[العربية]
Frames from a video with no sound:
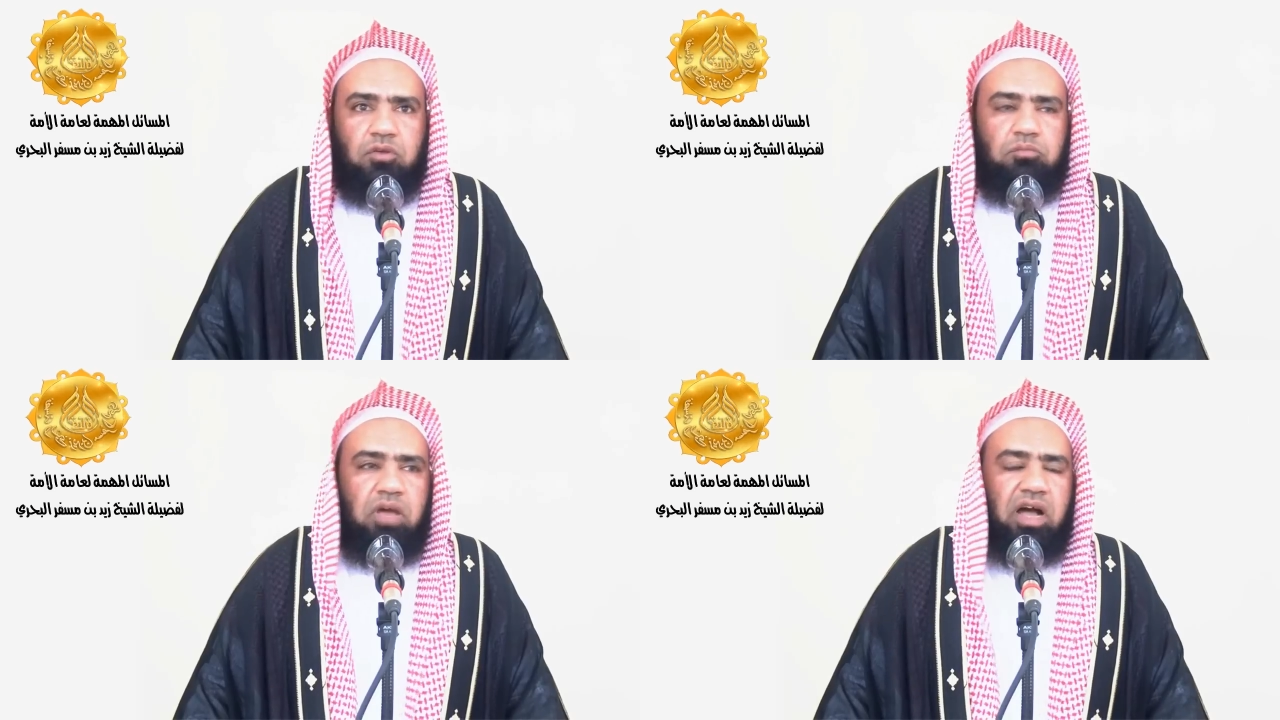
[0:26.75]

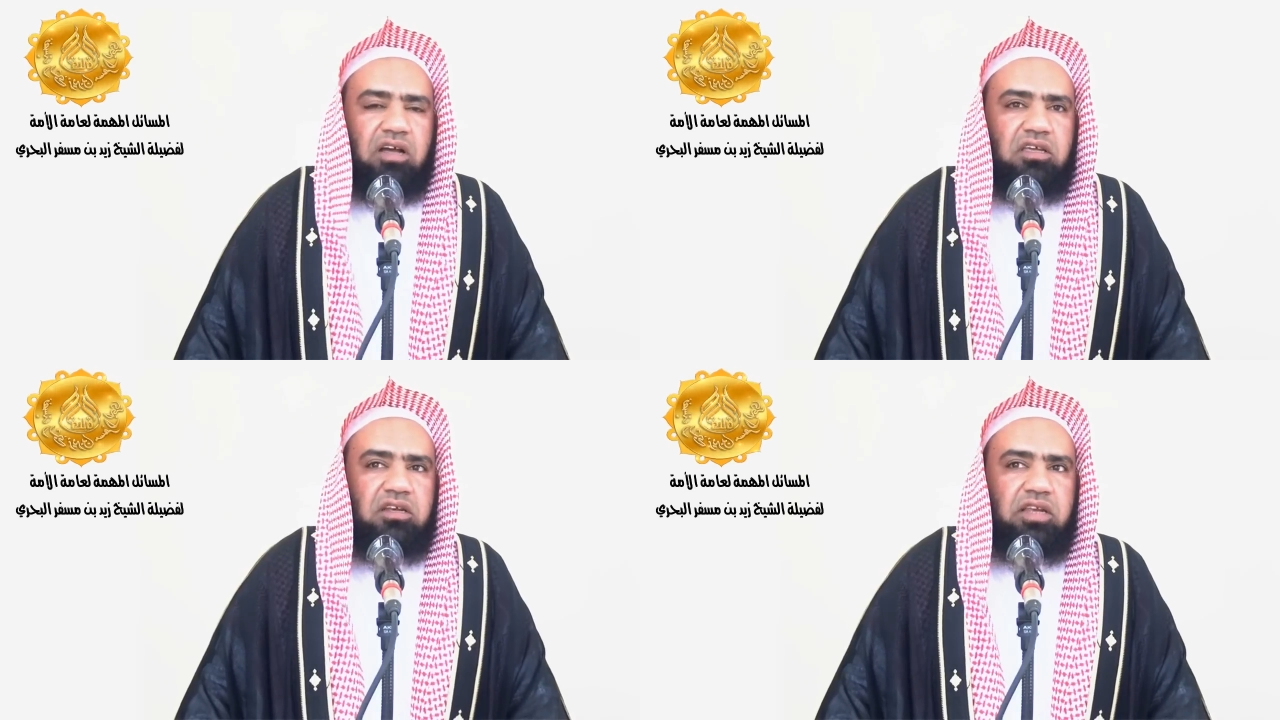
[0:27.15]
مع
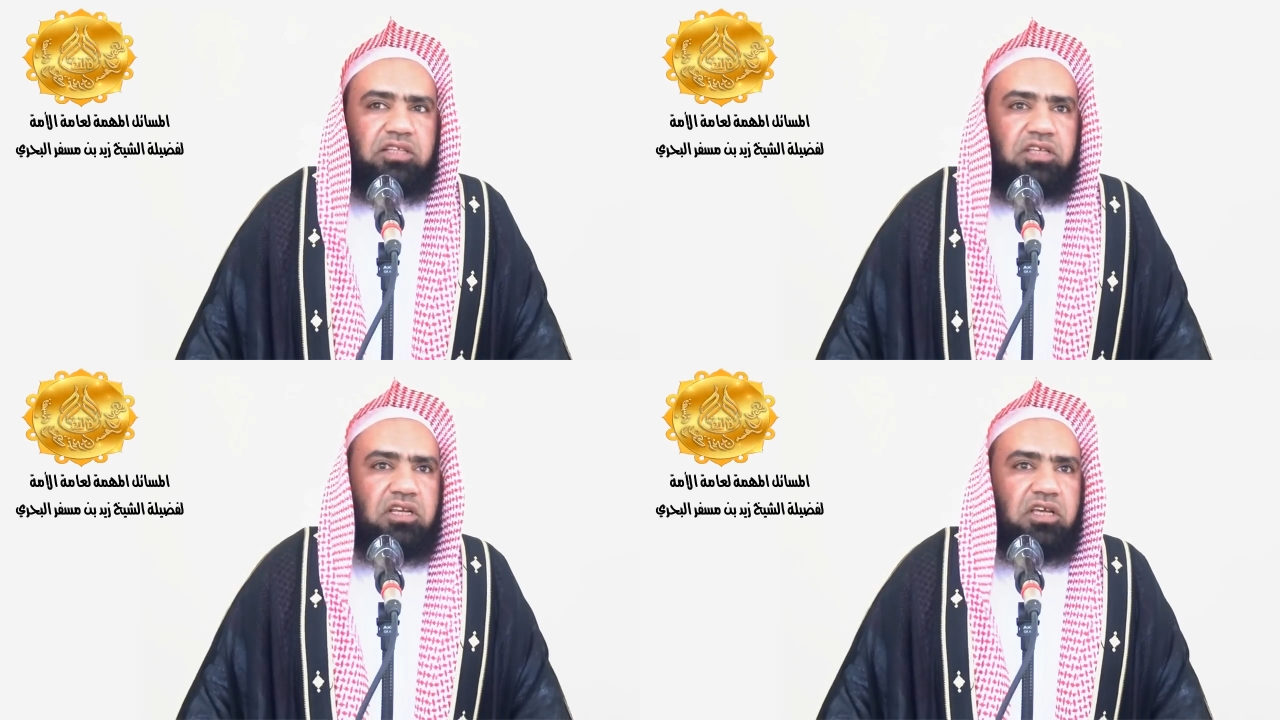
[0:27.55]

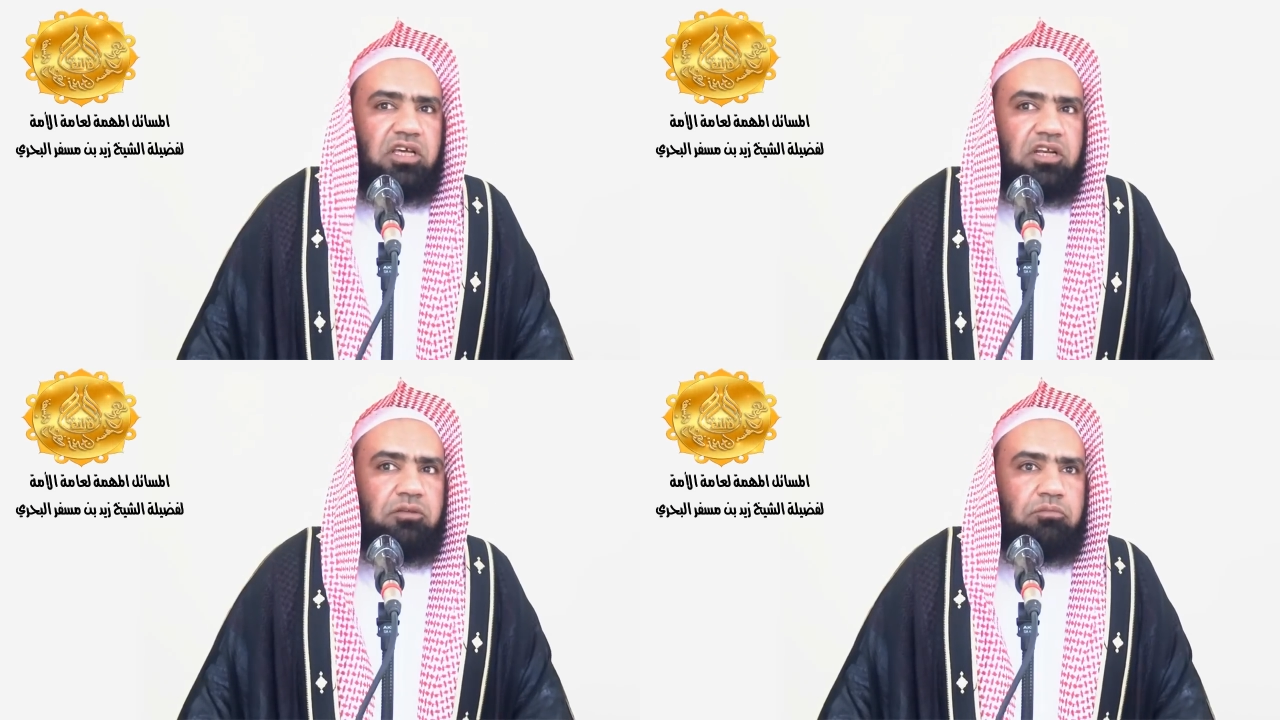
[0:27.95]
قلة
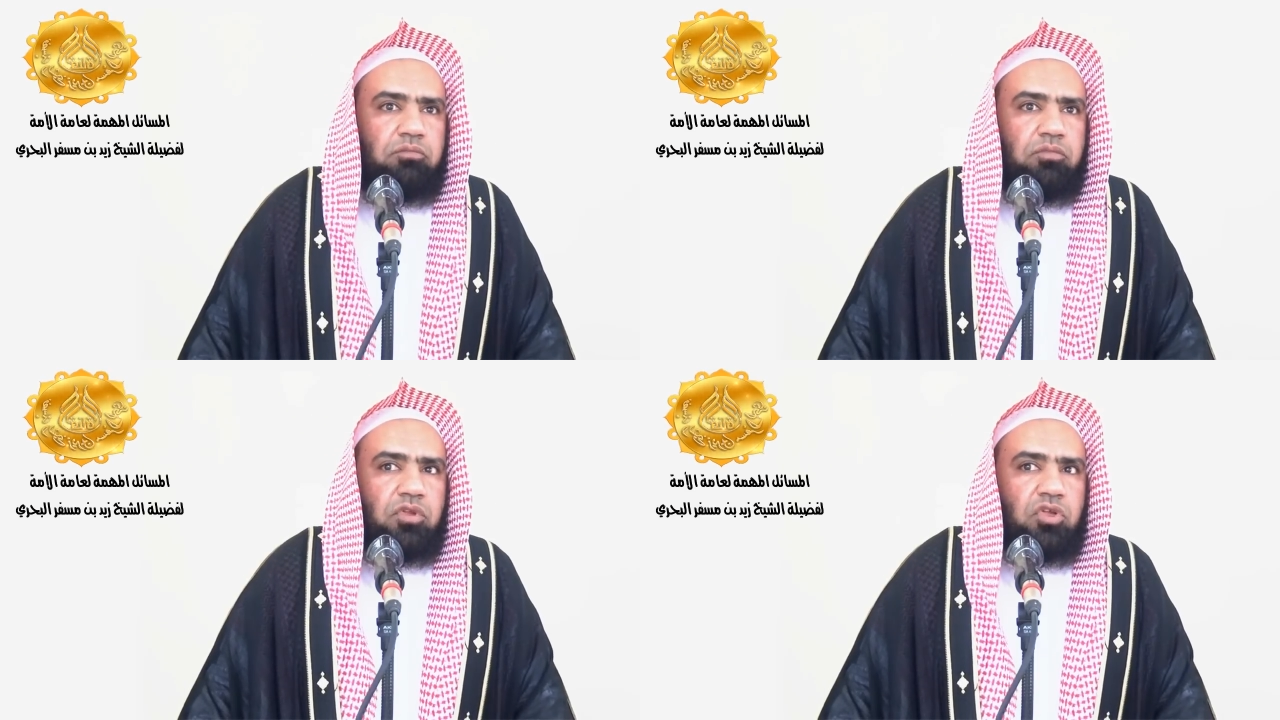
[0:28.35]
العلم
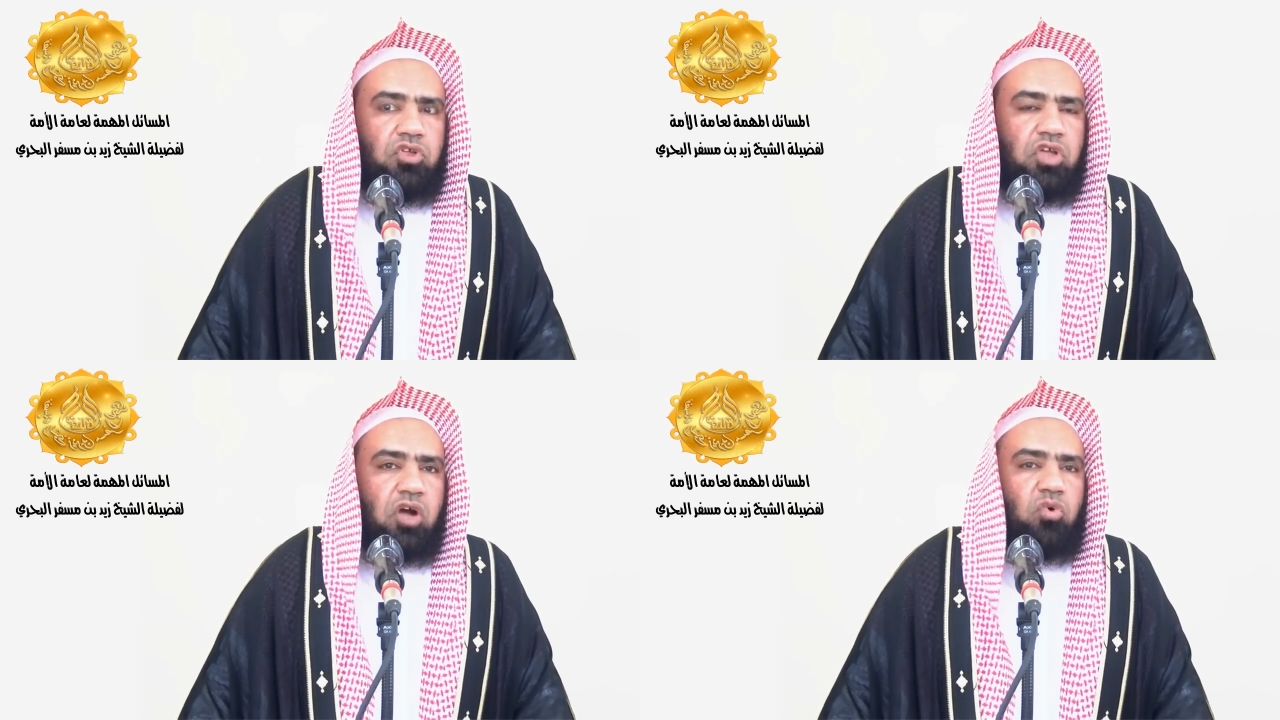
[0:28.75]

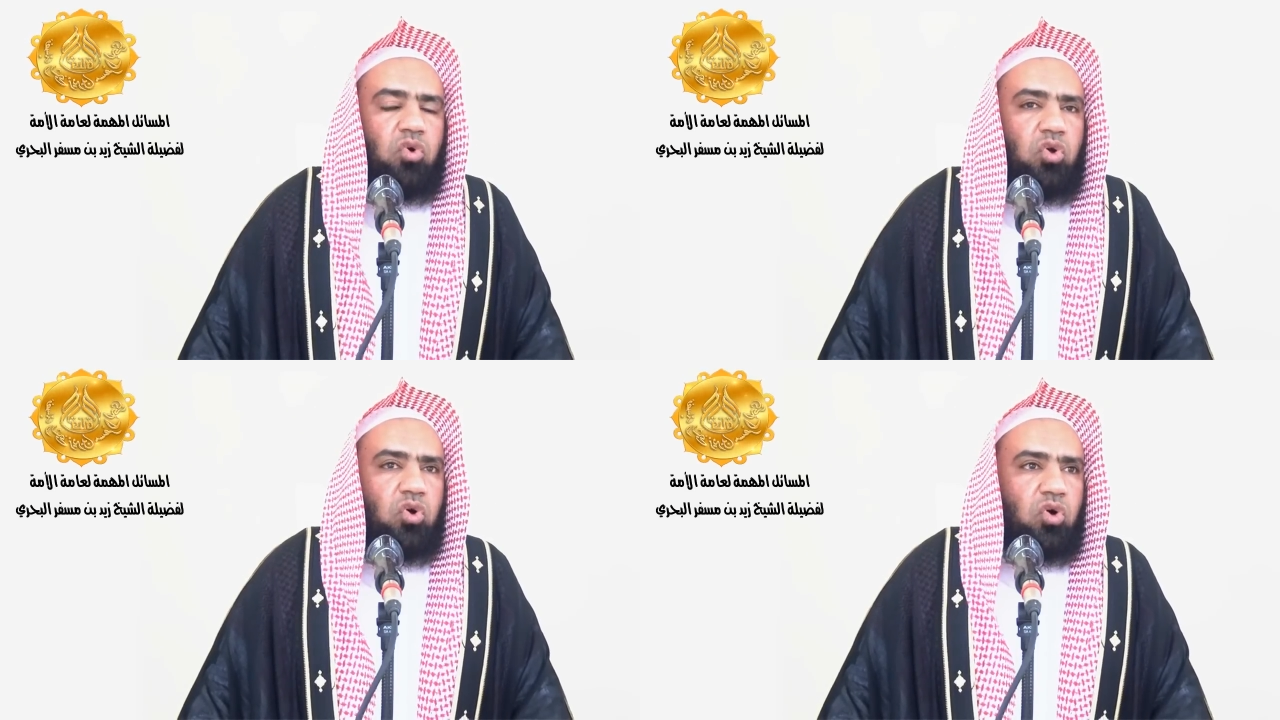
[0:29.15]

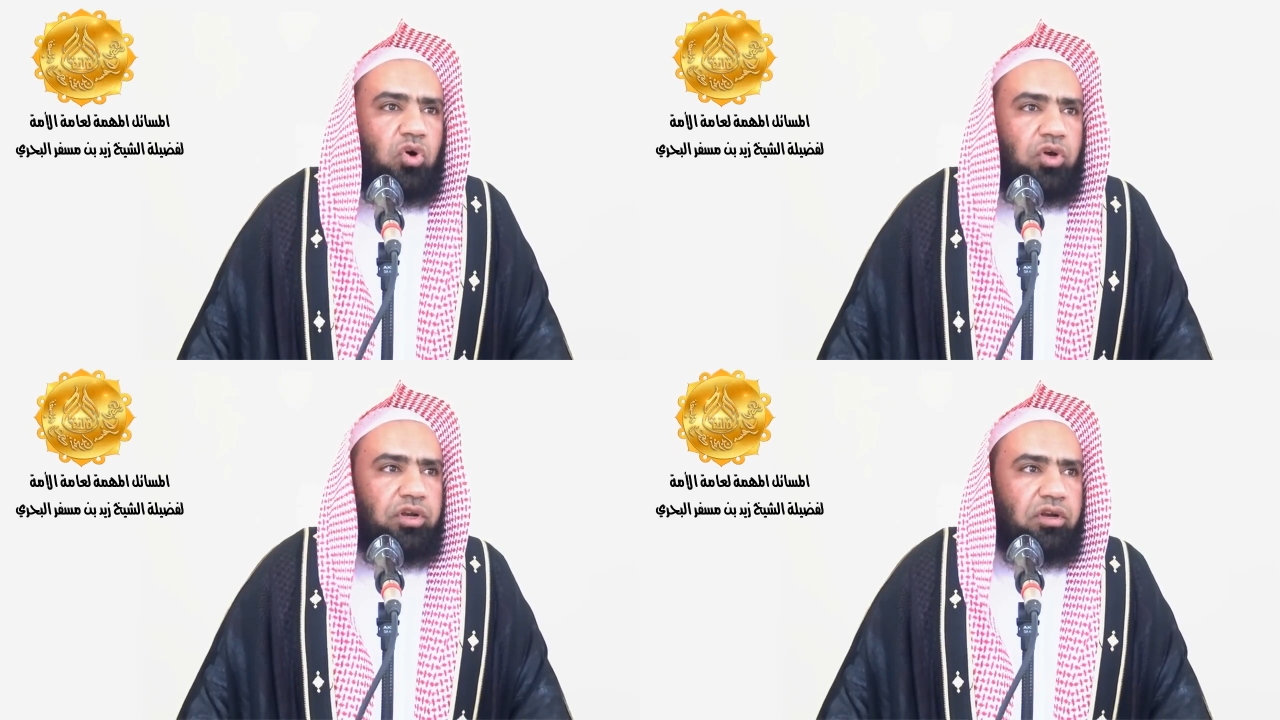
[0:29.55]

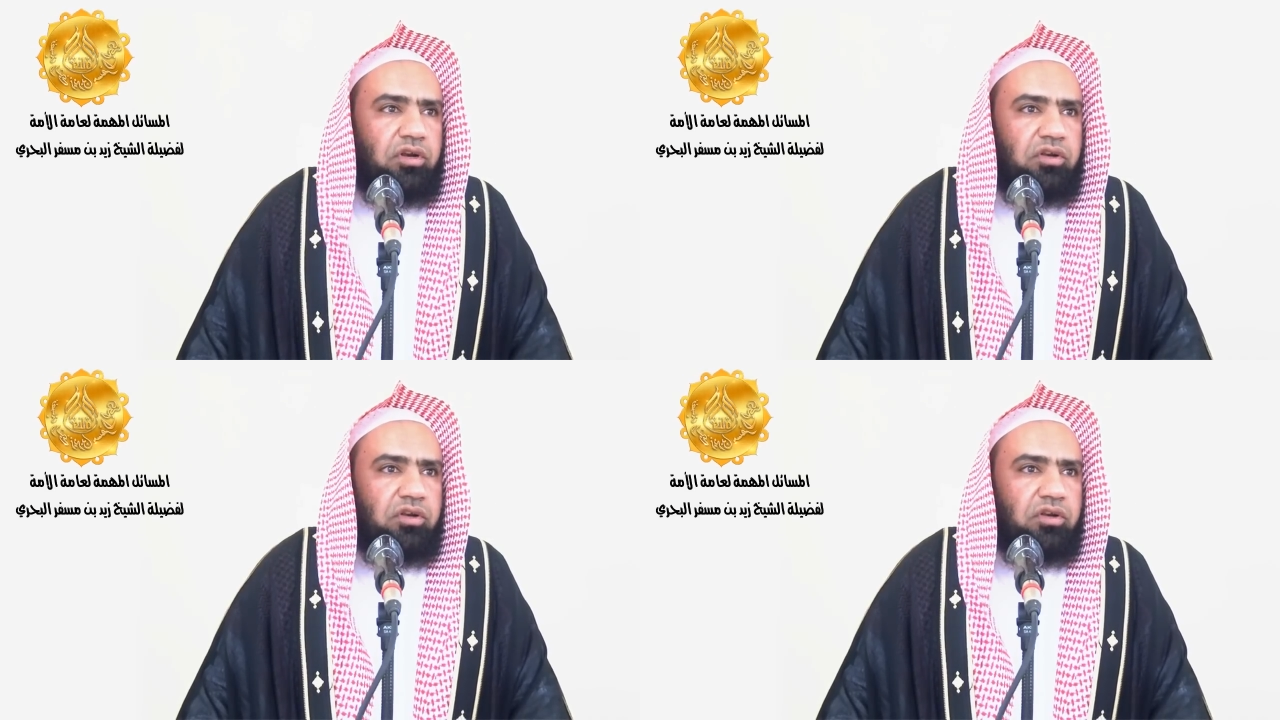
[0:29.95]
يقولون